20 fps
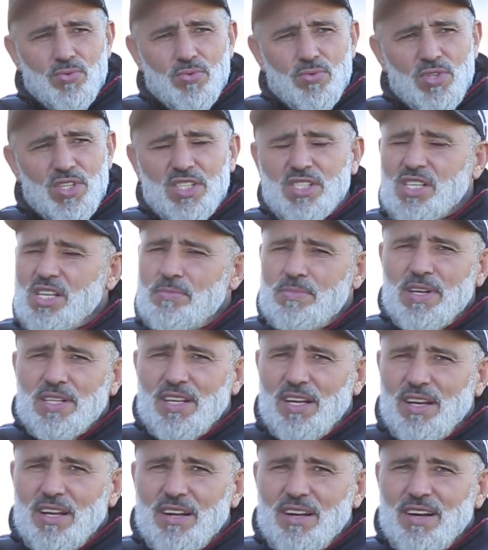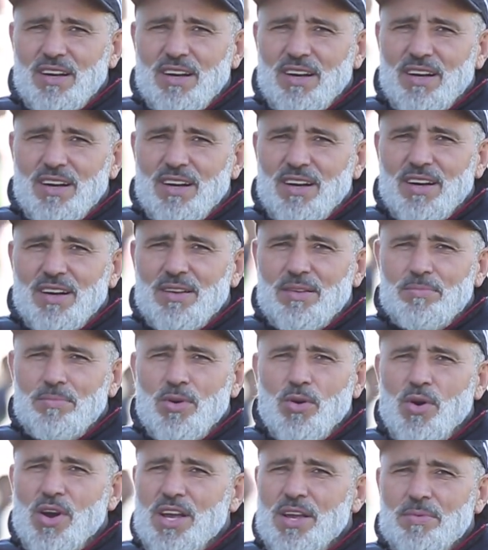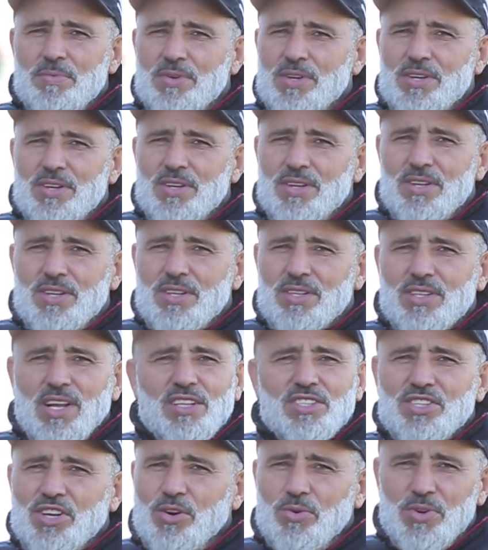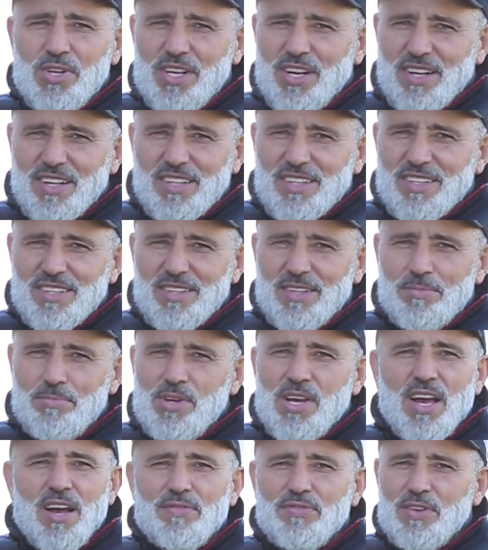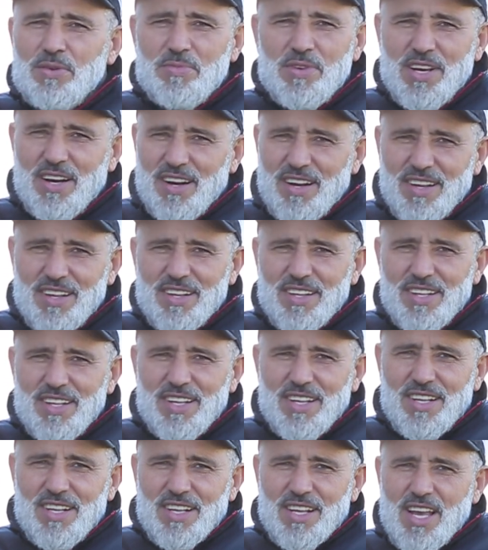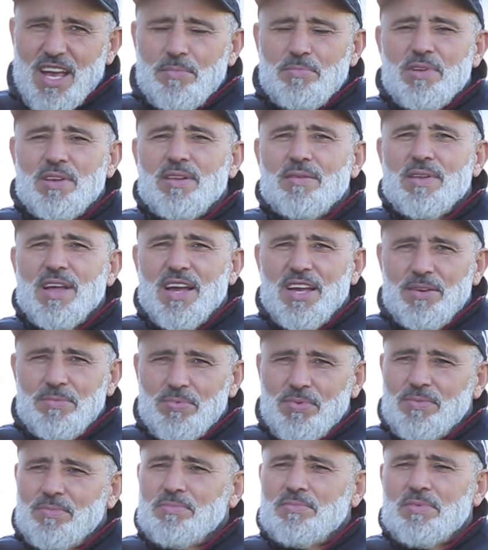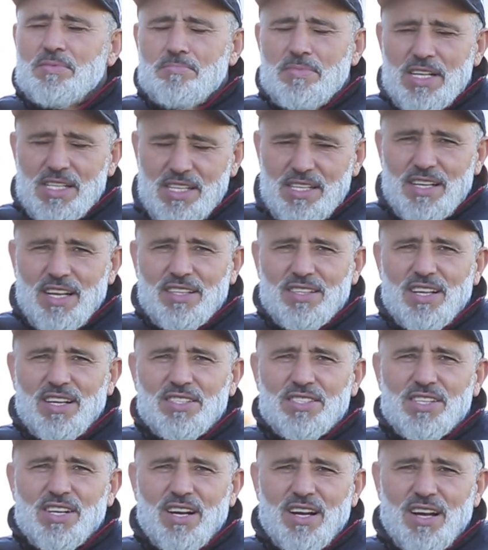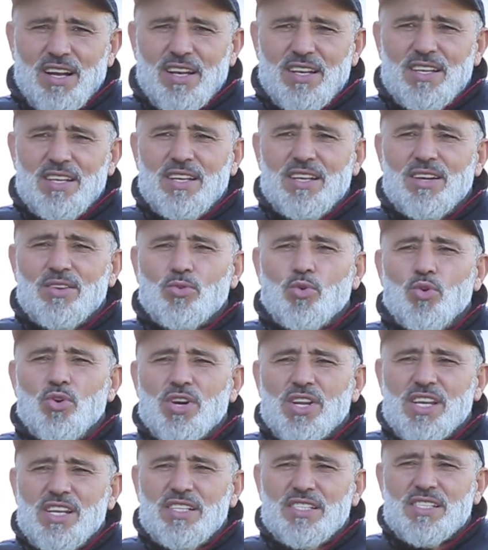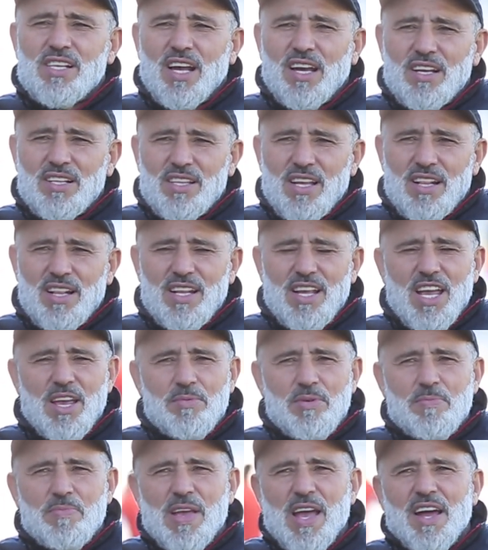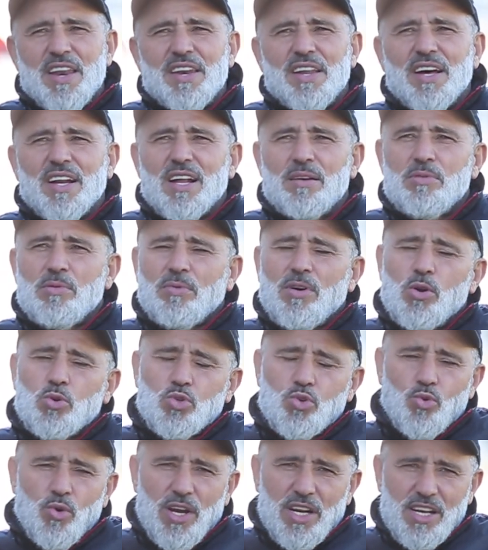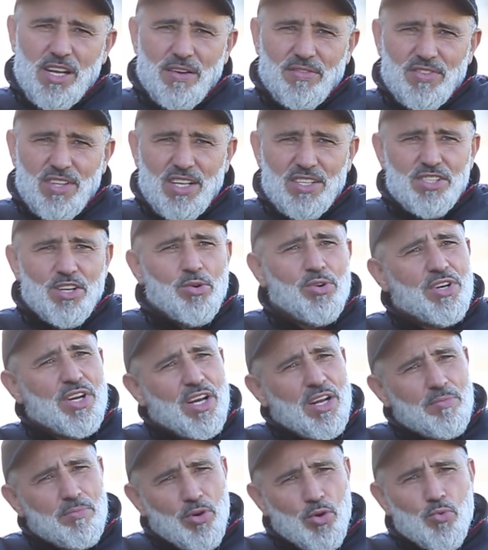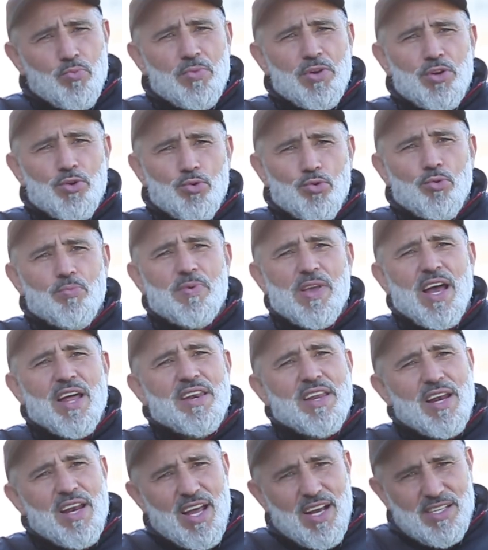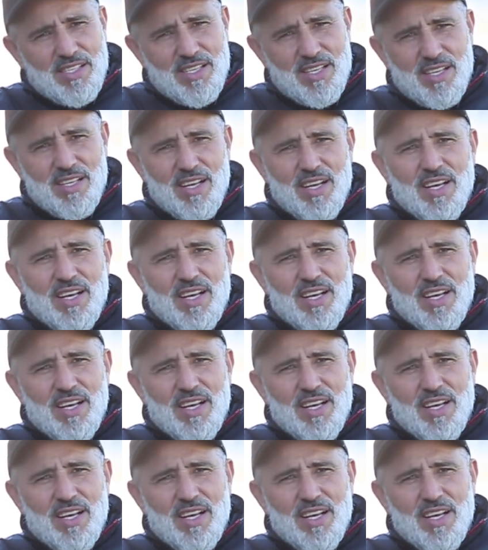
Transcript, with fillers: والاعتماد على المواهب الطنجاويه 100% كامل اللاعب من مدينه طنجه اللي الكل كينتقد هاد اللاعبين بان راه ما بقاوش كواريه في طنجه وحنا كنبغيو نبينوا لهم بان العكس